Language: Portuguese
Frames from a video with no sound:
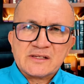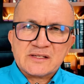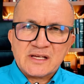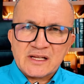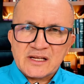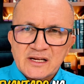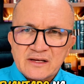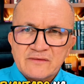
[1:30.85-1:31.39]

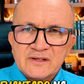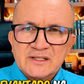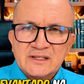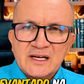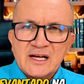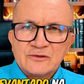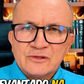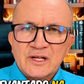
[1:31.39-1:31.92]
seria
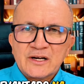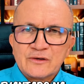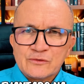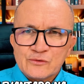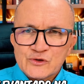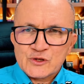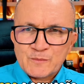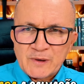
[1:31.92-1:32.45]
levantado na
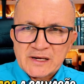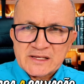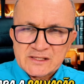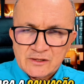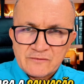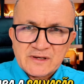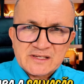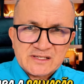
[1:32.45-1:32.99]
cruz para a
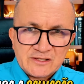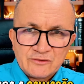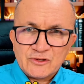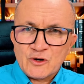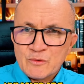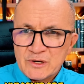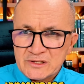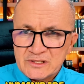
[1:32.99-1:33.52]
salvação
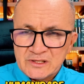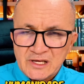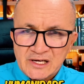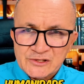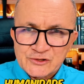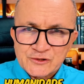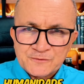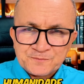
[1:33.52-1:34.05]
da
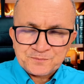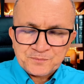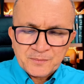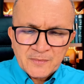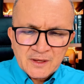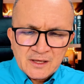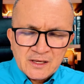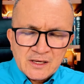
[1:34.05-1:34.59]
humanidade.
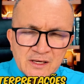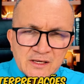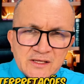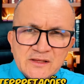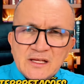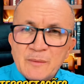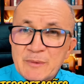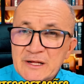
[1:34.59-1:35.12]

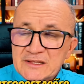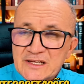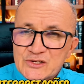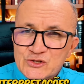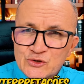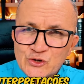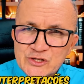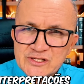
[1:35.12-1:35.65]

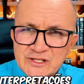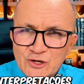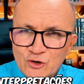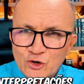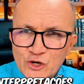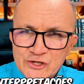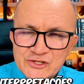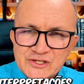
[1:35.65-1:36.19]
Interpretações
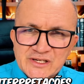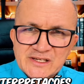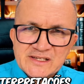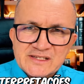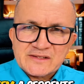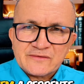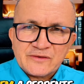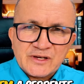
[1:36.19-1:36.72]

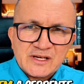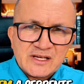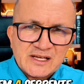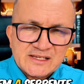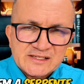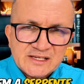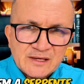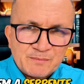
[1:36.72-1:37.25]
teológicas veem
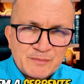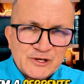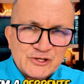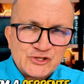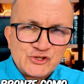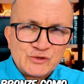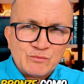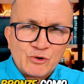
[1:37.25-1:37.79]
a
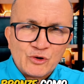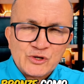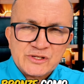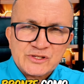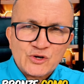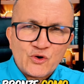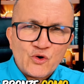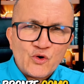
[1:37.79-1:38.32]
serpente de
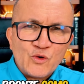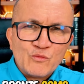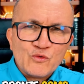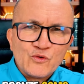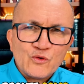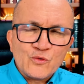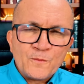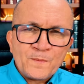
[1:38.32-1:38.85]
bronze
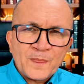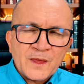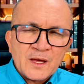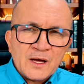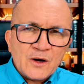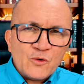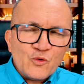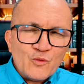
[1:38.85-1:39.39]
como
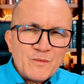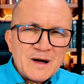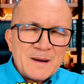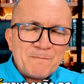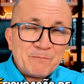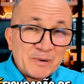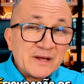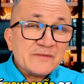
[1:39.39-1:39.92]
uma
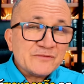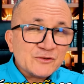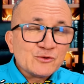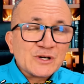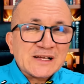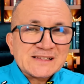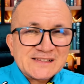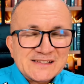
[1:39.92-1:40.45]

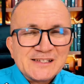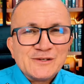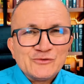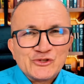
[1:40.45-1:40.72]
prefiguração